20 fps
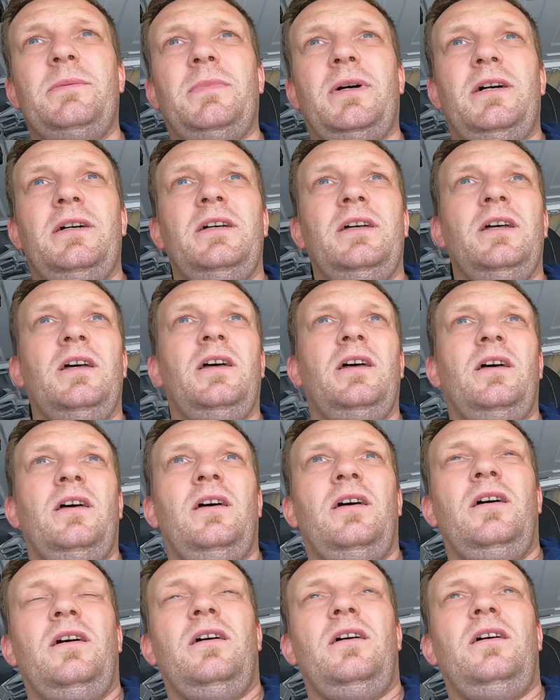nie ma,
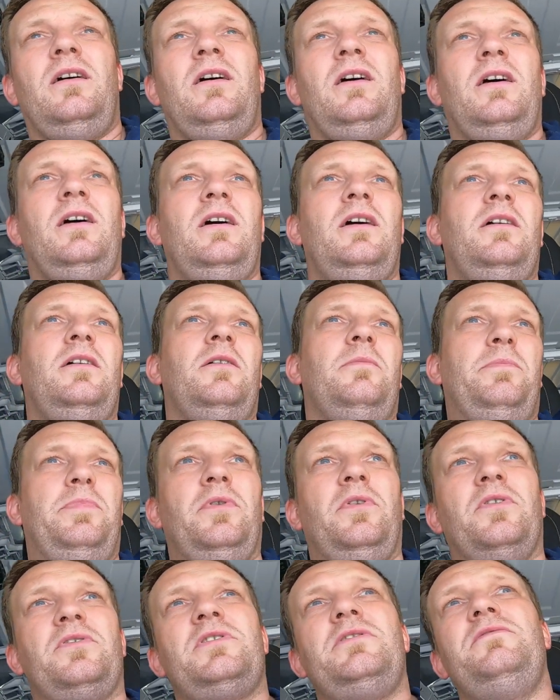e,
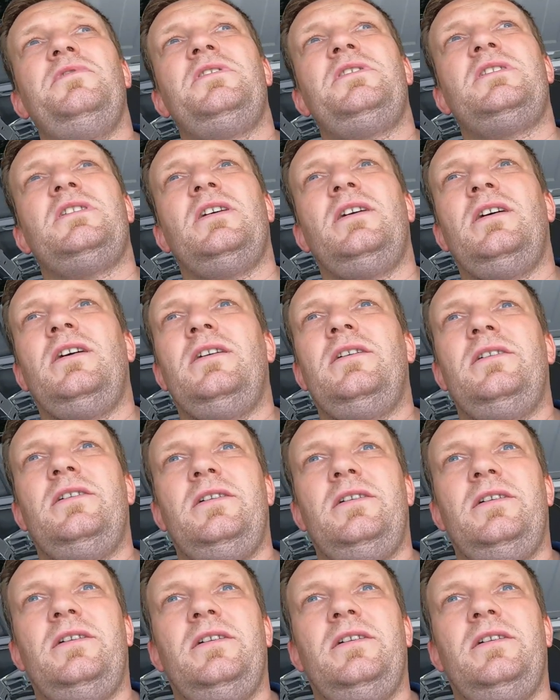po oczywiście